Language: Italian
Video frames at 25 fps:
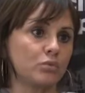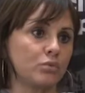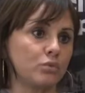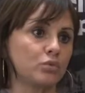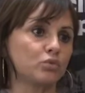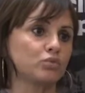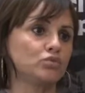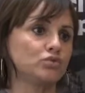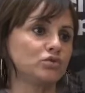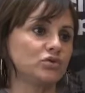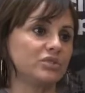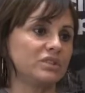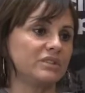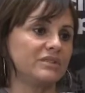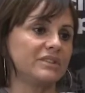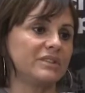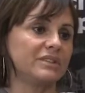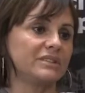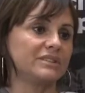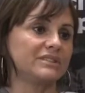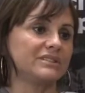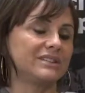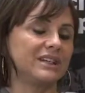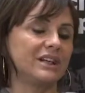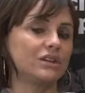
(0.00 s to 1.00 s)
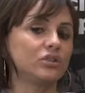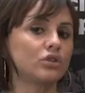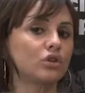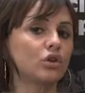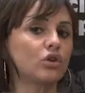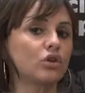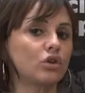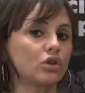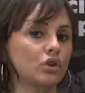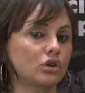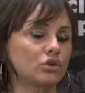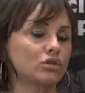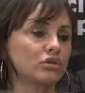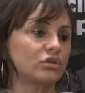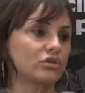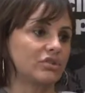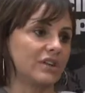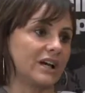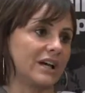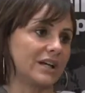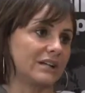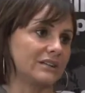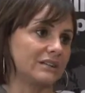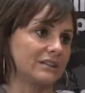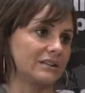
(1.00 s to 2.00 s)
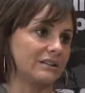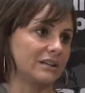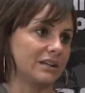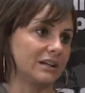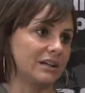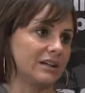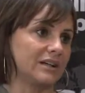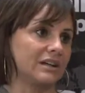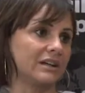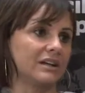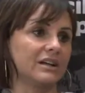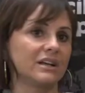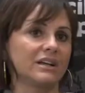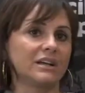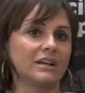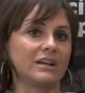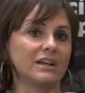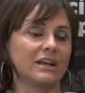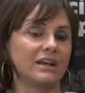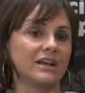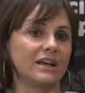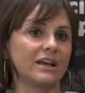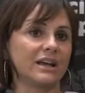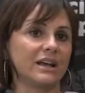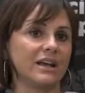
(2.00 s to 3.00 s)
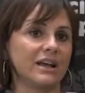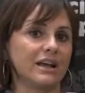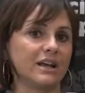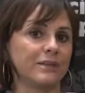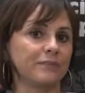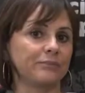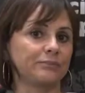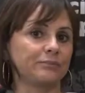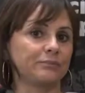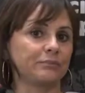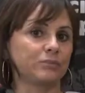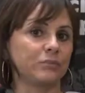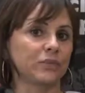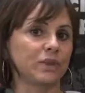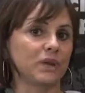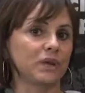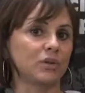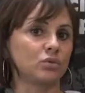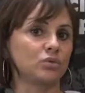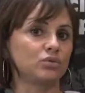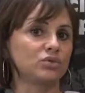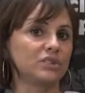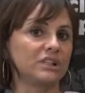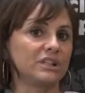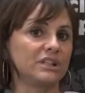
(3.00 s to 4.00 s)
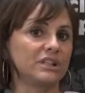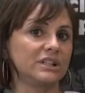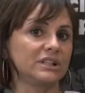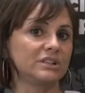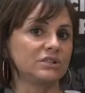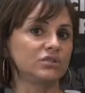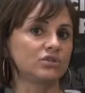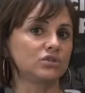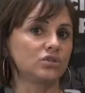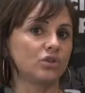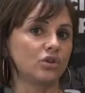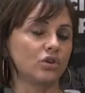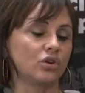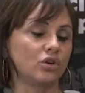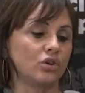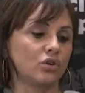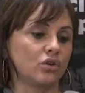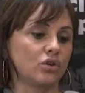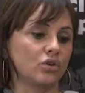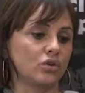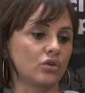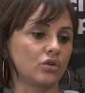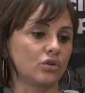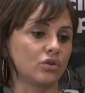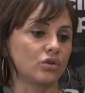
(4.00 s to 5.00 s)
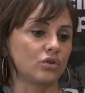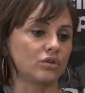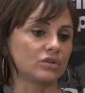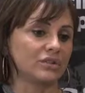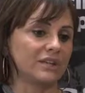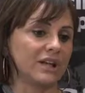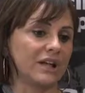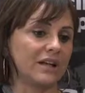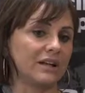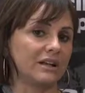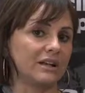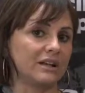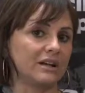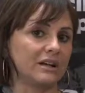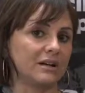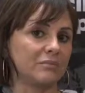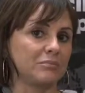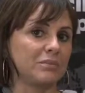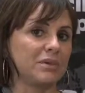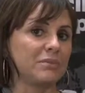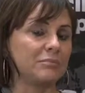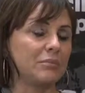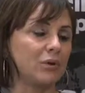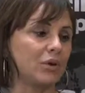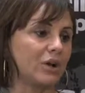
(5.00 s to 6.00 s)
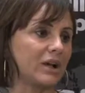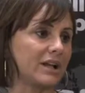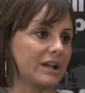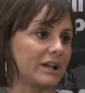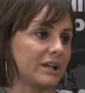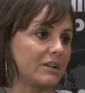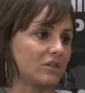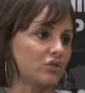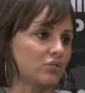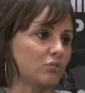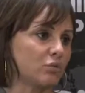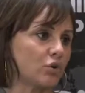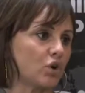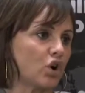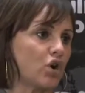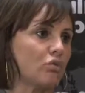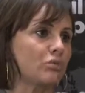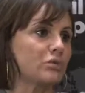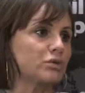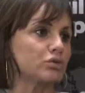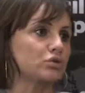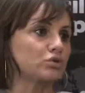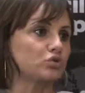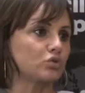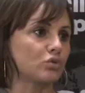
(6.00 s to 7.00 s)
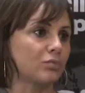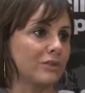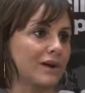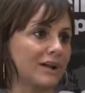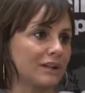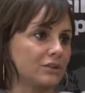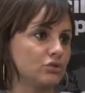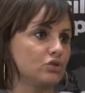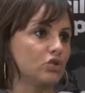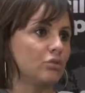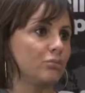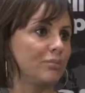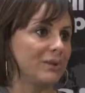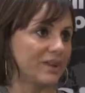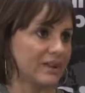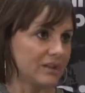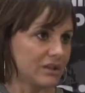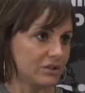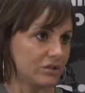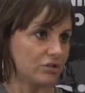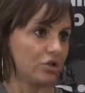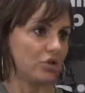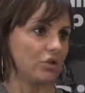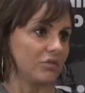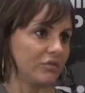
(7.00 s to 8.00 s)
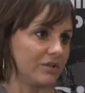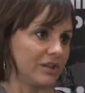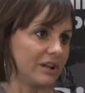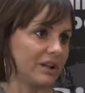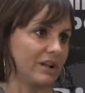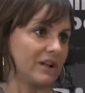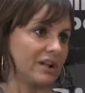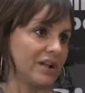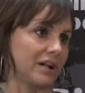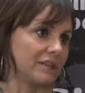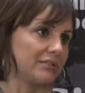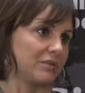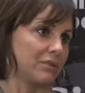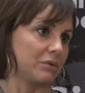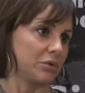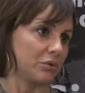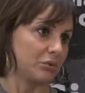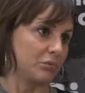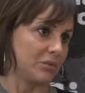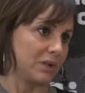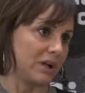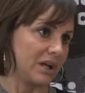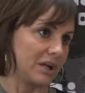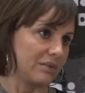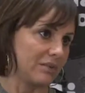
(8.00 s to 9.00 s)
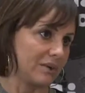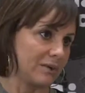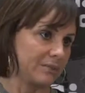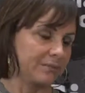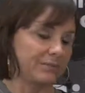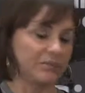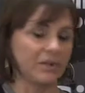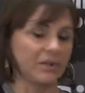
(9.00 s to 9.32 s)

punto di vista, non consente ehm, l'utilizzo eh, del bipolarismo come strumento per risolvere i gravi problemi.